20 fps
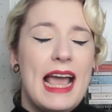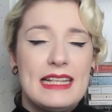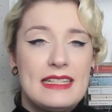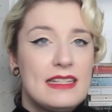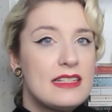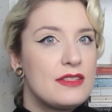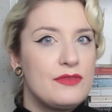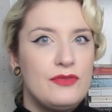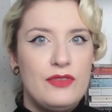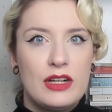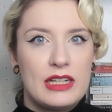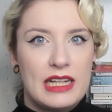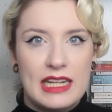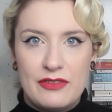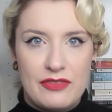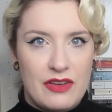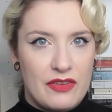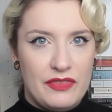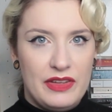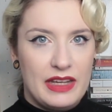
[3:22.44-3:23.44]
Es ist
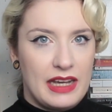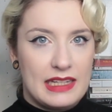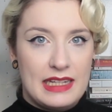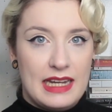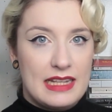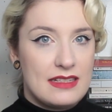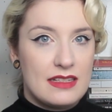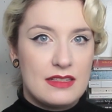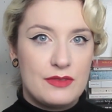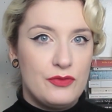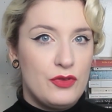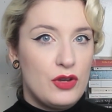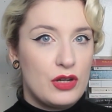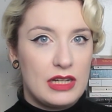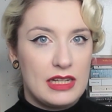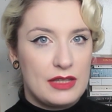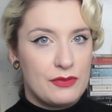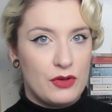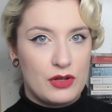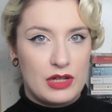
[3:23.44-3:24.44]
wirklich verwirrend. Es ist
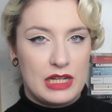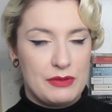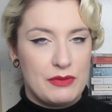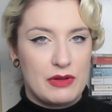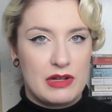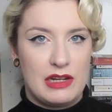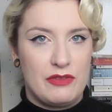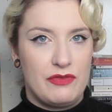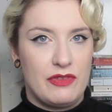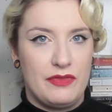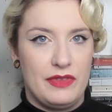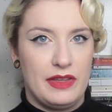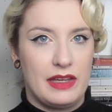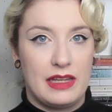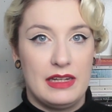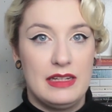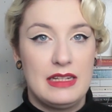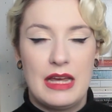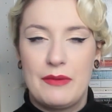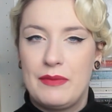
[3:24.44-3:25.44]
wirklich, wirklich, wirklich
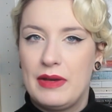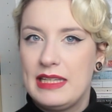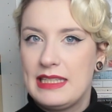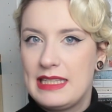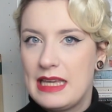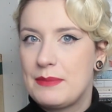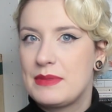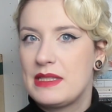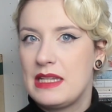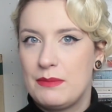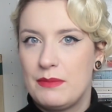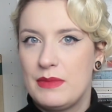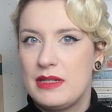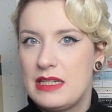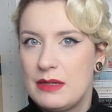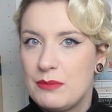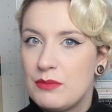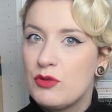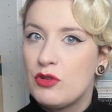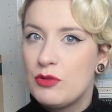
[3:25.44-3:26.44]
verwirrend. Aber ich habe es eben
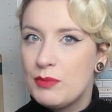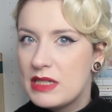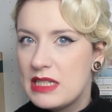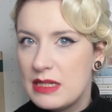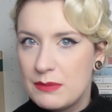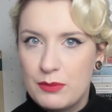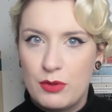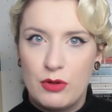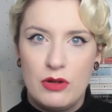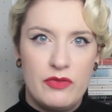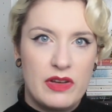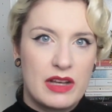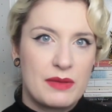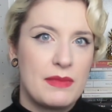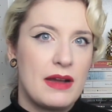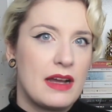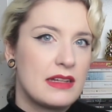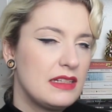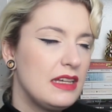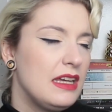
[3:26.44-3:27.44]
mit dem, nur mit dem Pulver
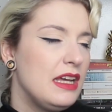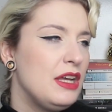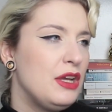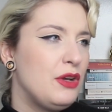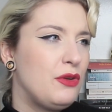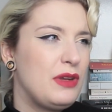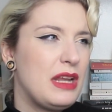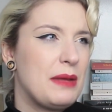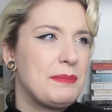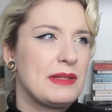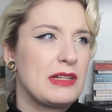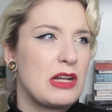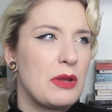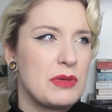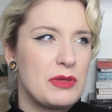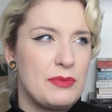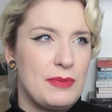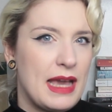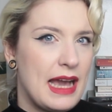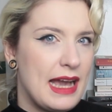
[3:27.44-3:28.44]
gemacht und habe dann,
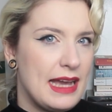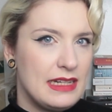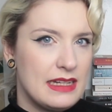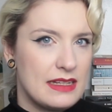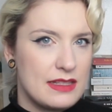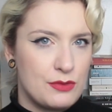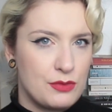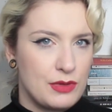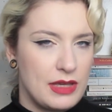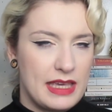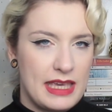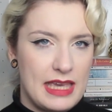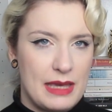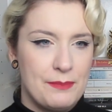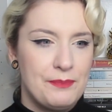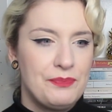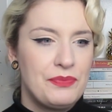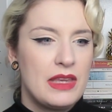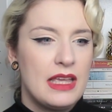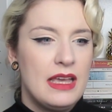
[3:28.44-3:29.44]
glaube ich, mehr Ei dazu
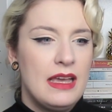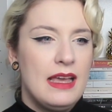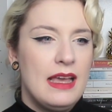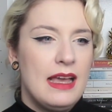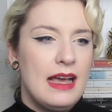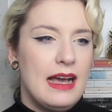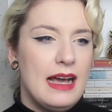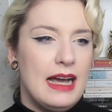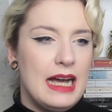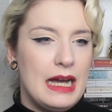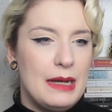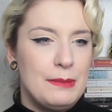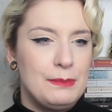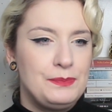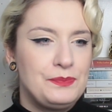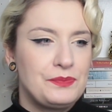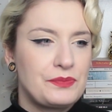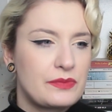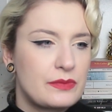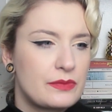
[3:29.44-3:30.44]
gegeben.
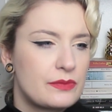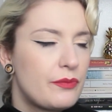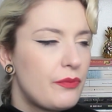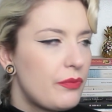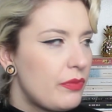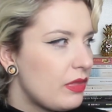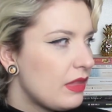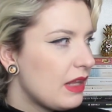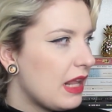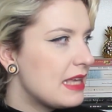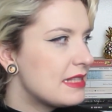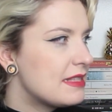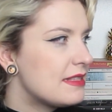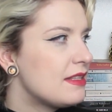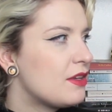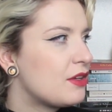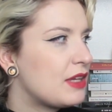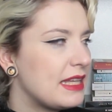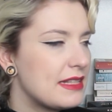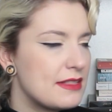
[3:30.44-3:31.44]
Ähm, es
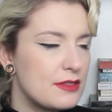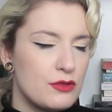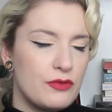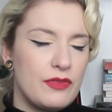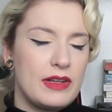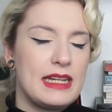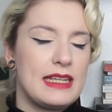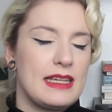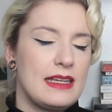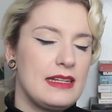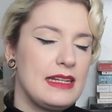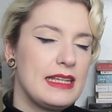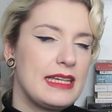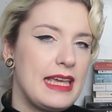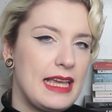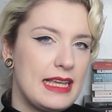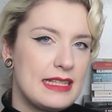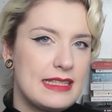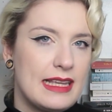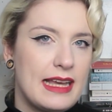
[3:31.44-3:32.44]
ist auch jetzt so, wenn ich in die
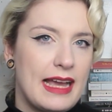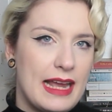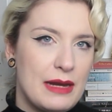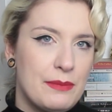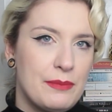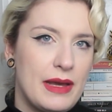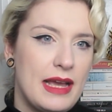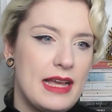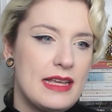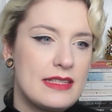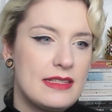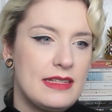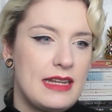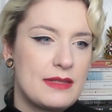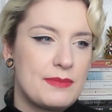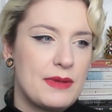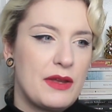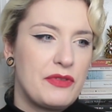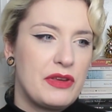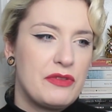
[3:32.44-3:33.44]
Kekse reinbeiße,
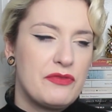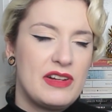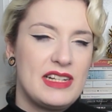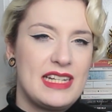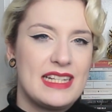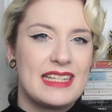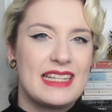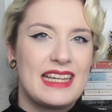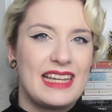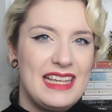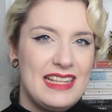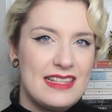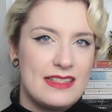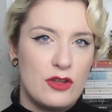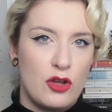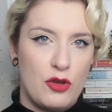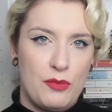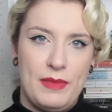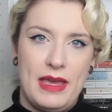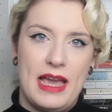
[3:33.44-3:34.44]
dass man auf jeden Fall den Grieß
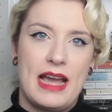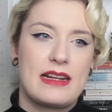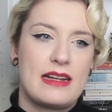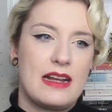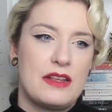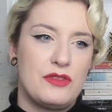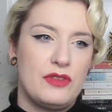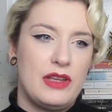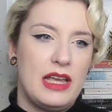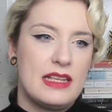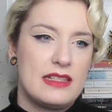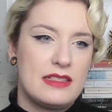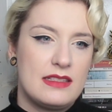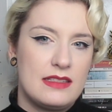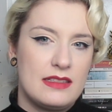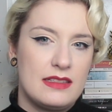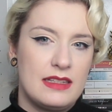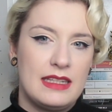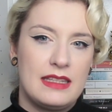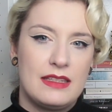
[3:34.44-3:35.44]
noch merkt. Also er
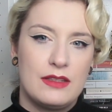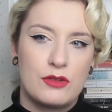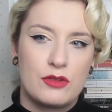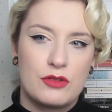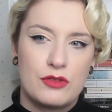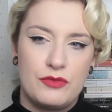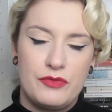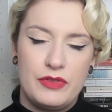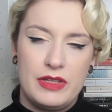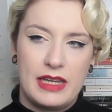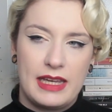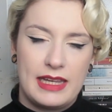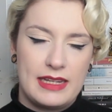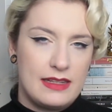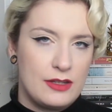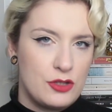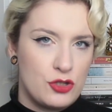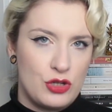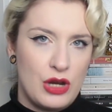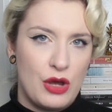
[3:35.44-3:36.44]
ist nicht irgendwie
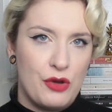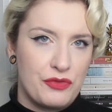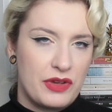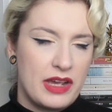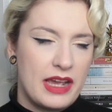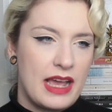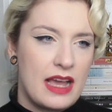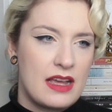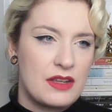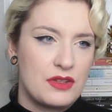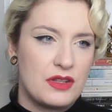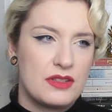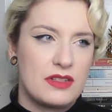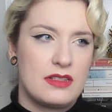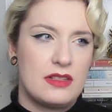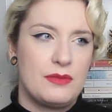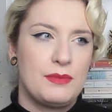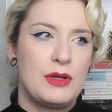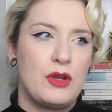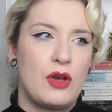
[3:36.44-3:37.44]
richtig schön aufgegangen, sondern
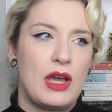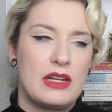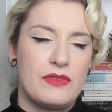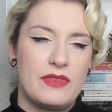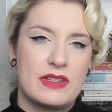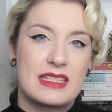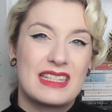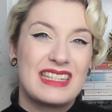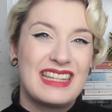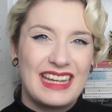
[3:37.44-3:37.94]
es ist immer noch etwas